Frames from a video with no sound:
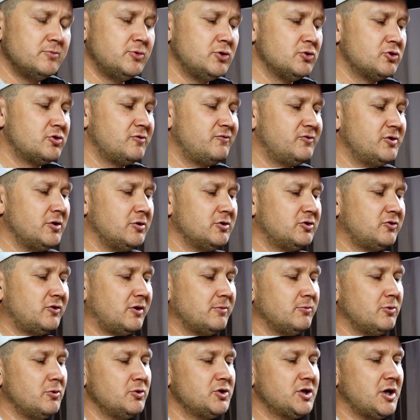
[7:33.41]
już wziąć w
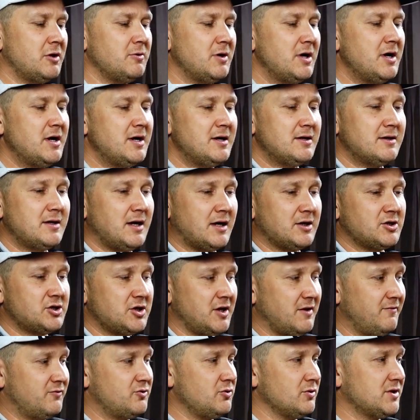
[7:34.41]
tym udział,
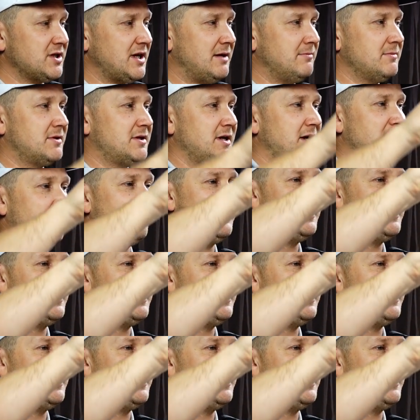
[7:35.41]
także wrzucam te